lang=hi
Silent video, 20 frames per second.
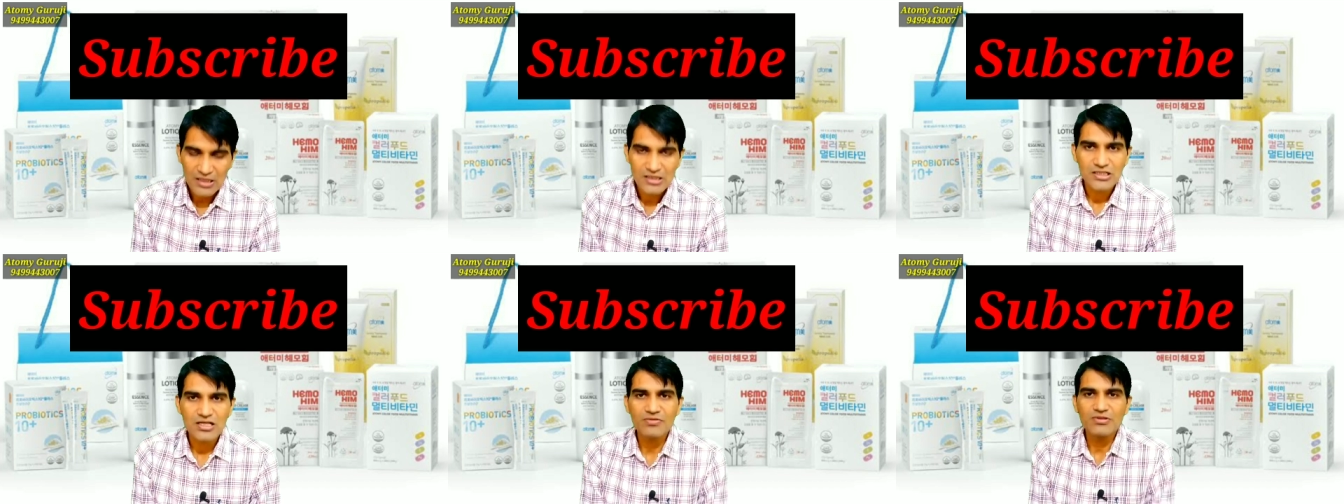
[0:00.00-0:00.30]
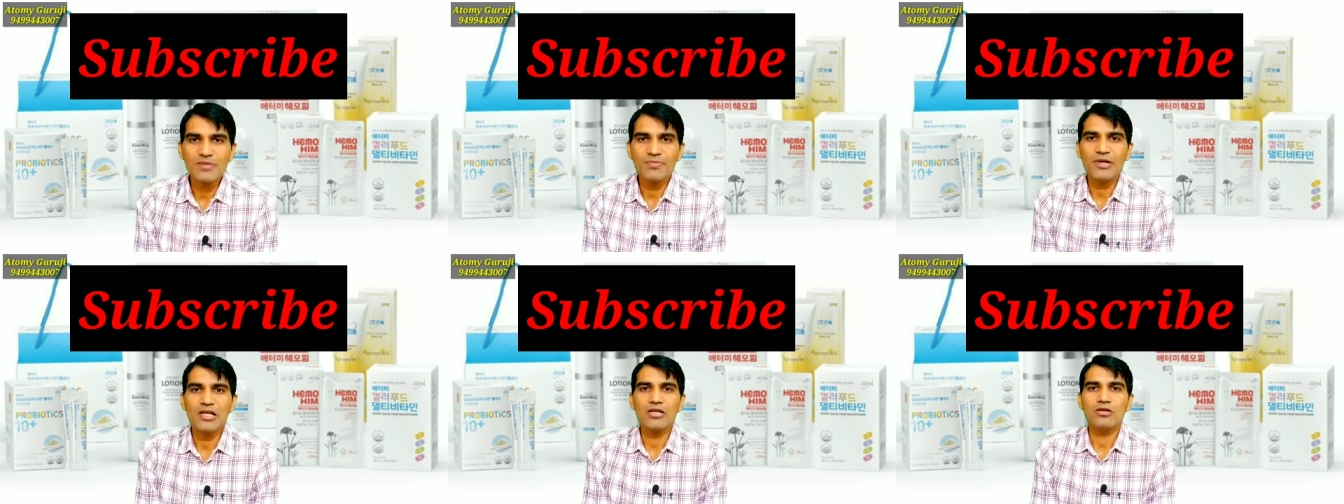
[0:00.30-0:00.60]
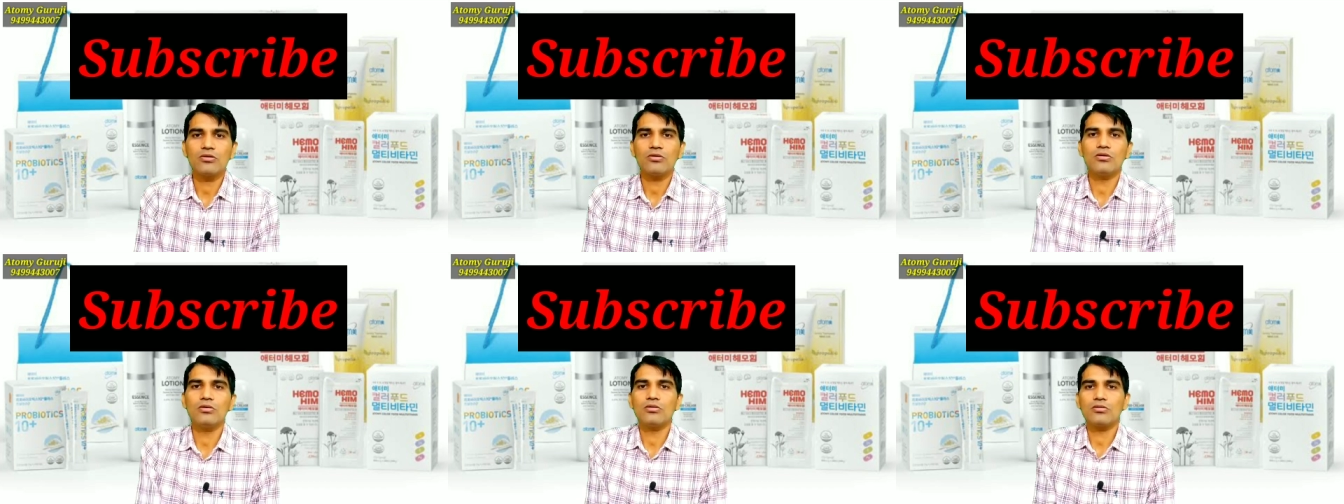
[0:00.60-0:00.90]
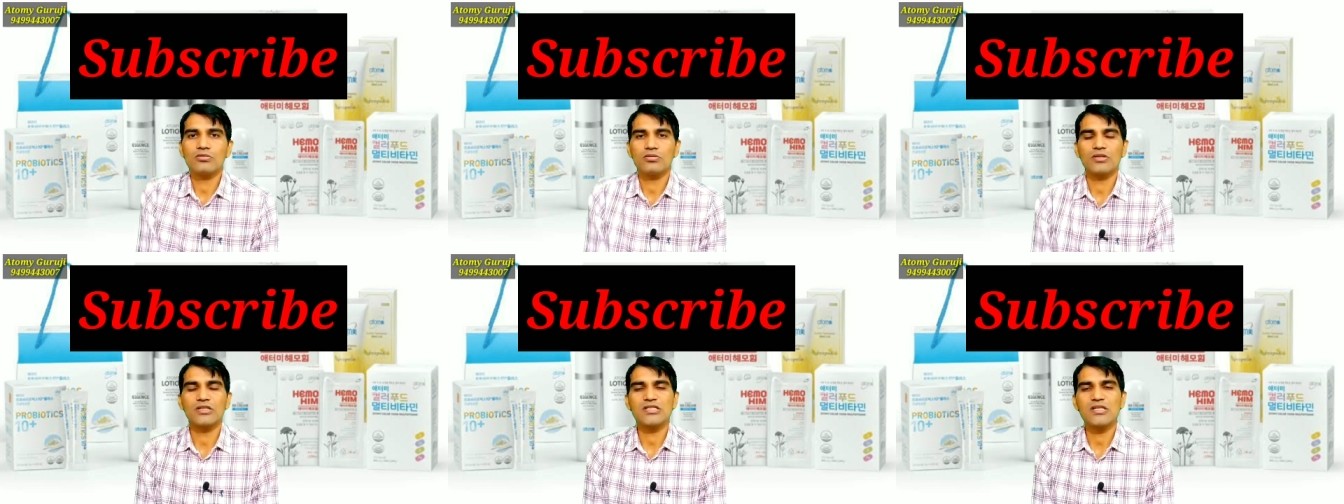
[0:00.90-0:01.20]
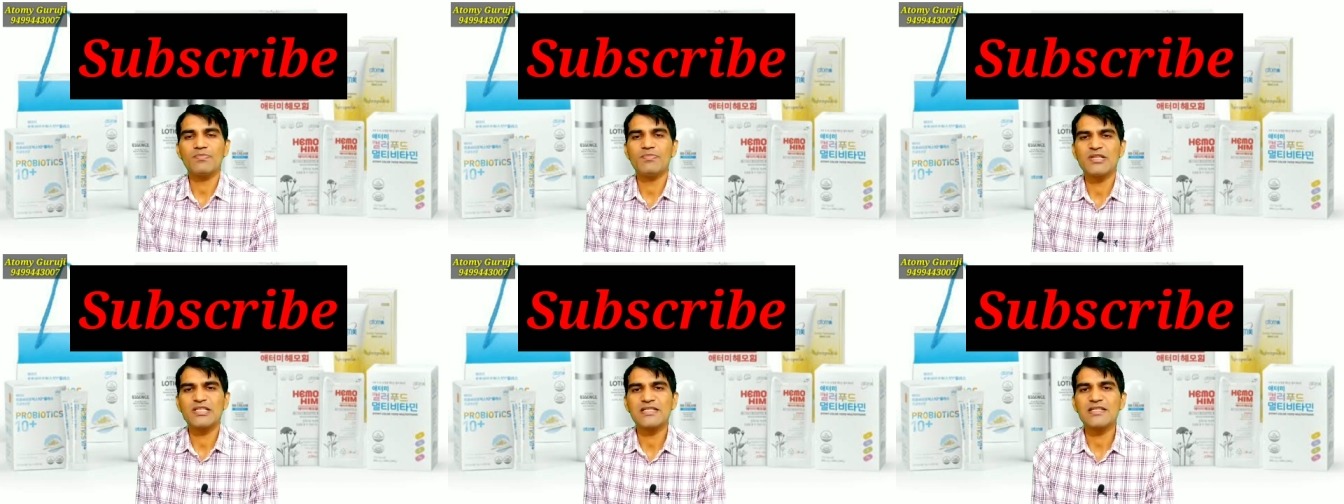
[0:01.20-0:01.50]
सबसे पहले तो थोड़ा
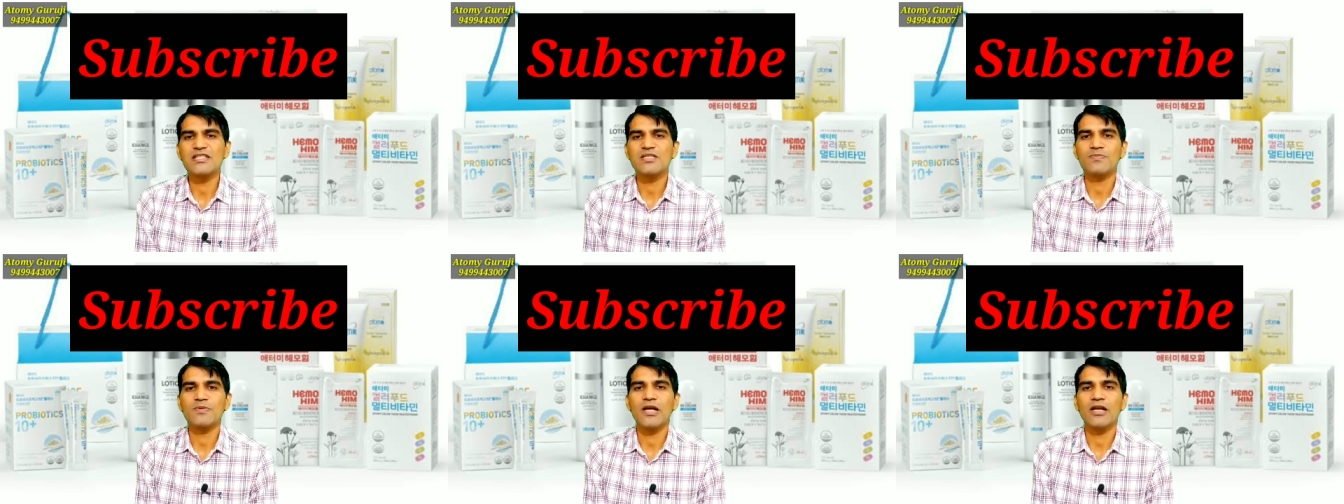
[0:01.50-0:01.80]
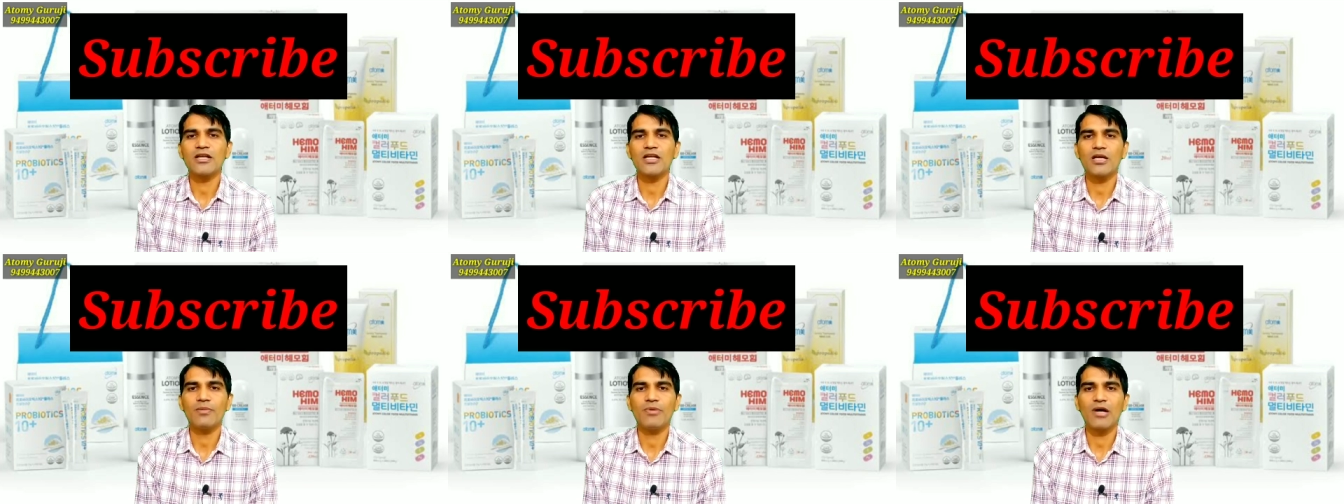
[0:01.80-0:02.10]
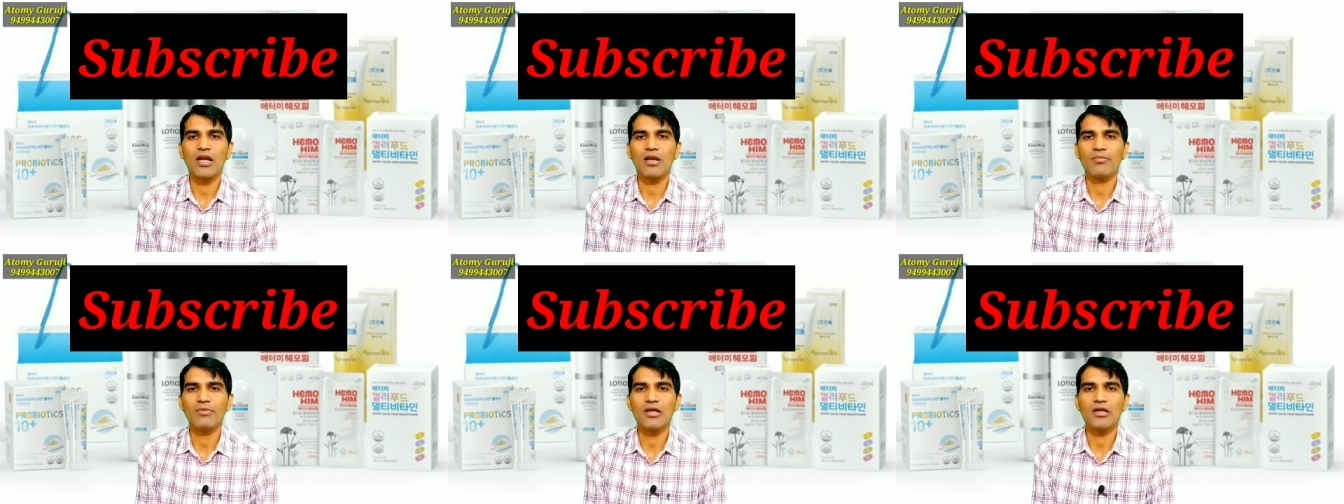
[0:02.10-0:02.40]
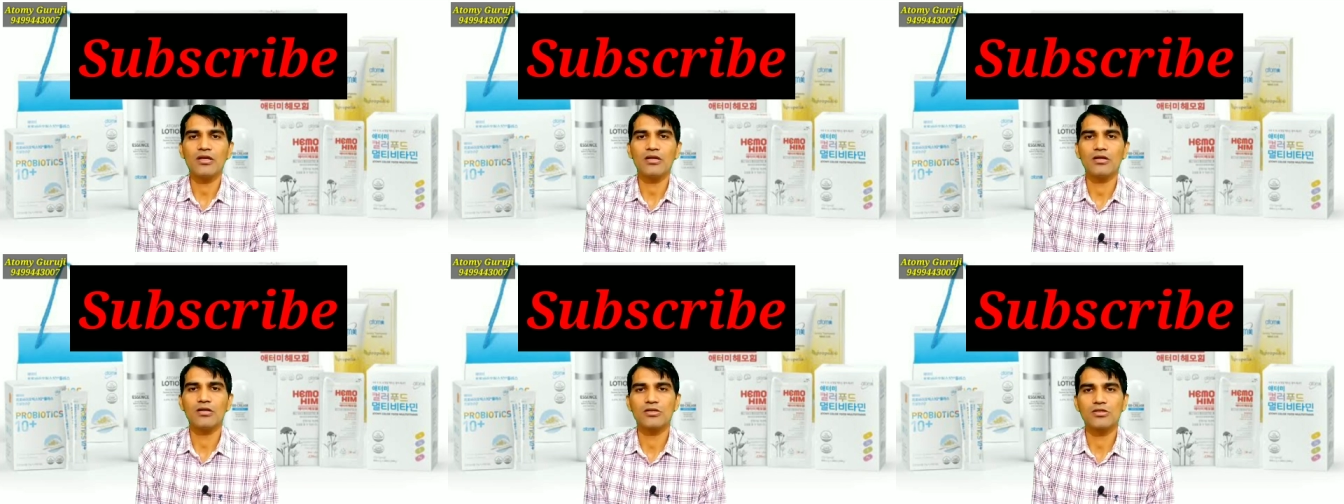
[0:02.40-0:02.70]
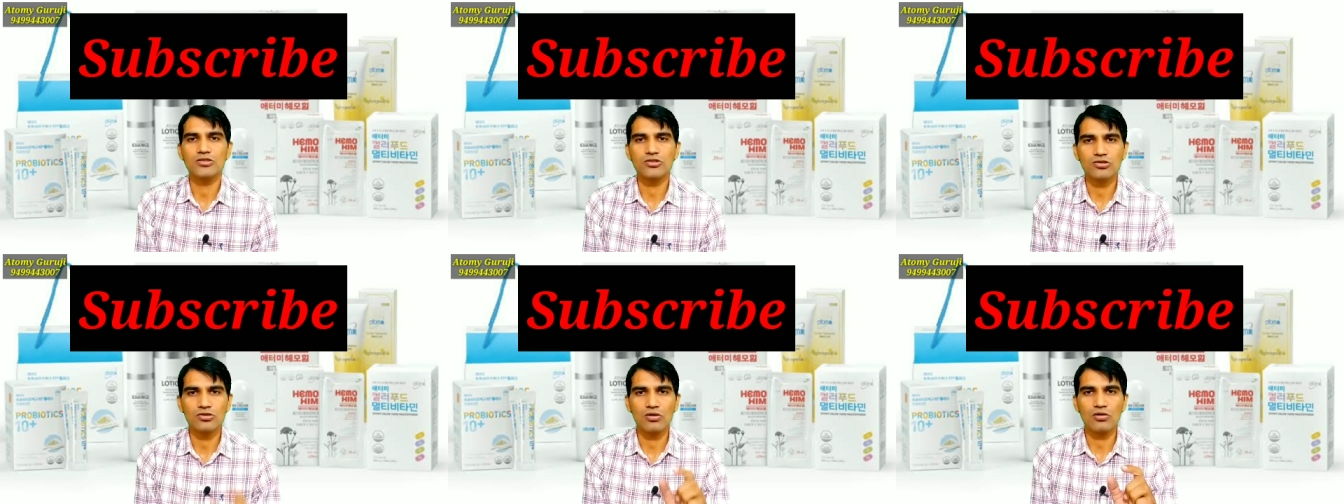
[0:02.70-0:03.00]
सा बिजनेस प्लान के बारे में
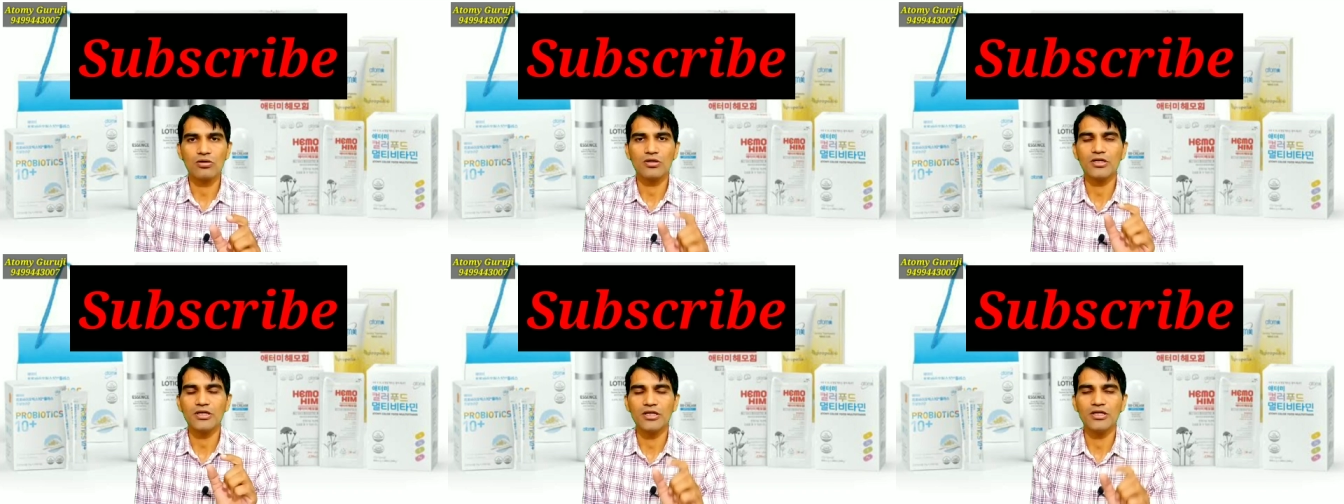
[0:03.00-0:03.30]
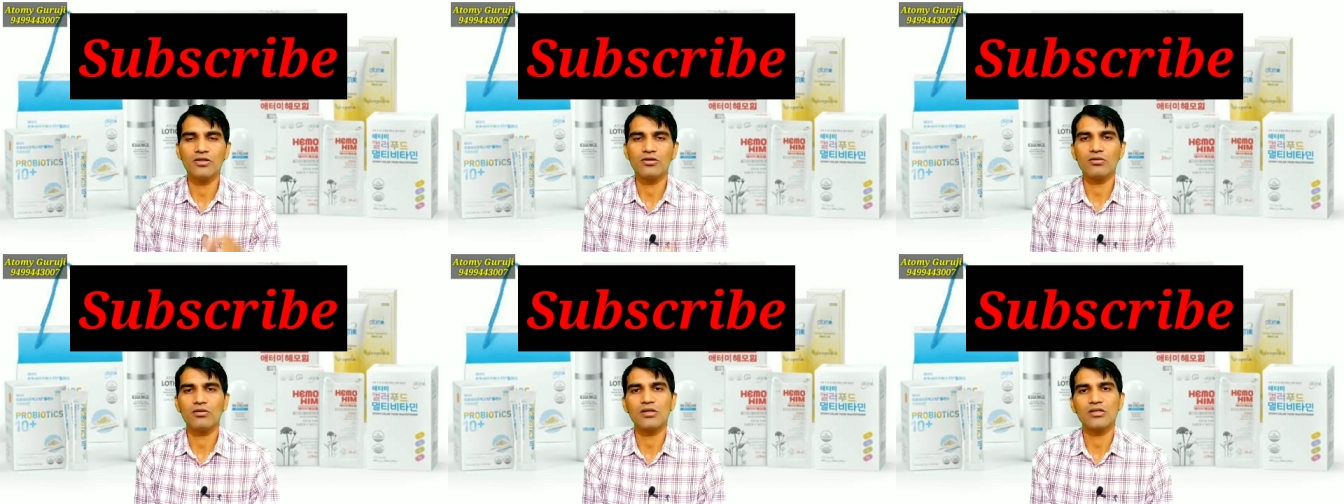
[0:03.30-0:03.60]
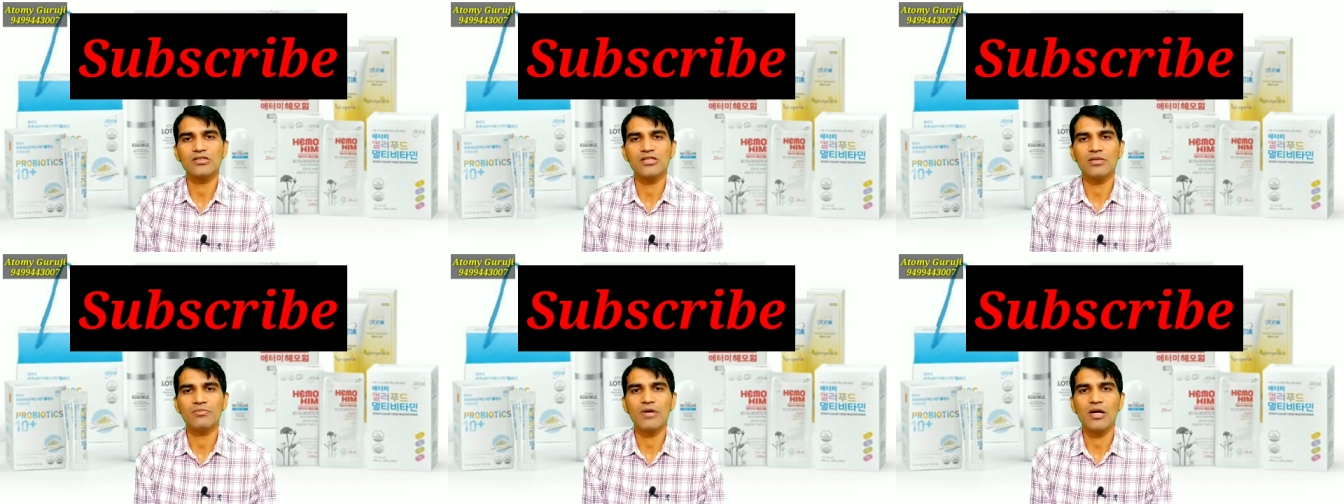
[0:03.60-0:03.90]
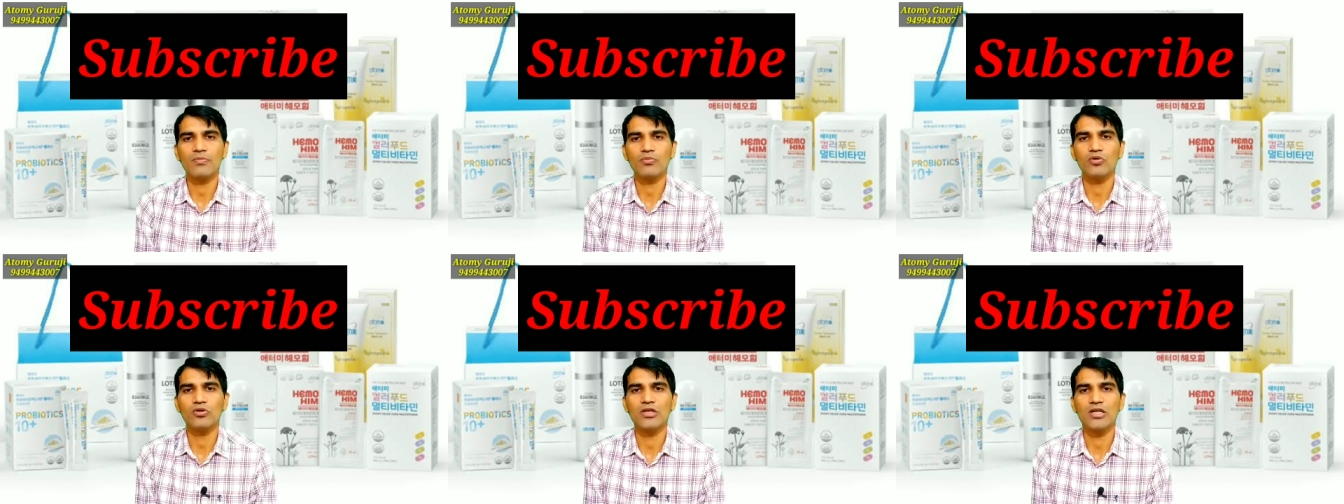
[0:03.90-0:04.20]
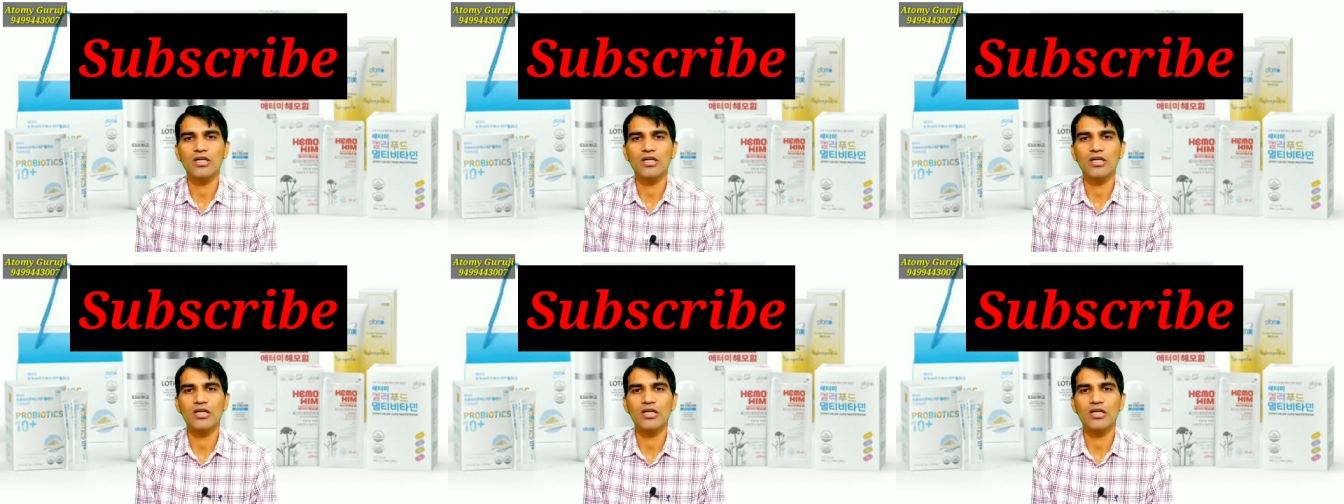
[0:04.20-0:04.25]
शॉर्ट इंट्रोडक्शन में आपको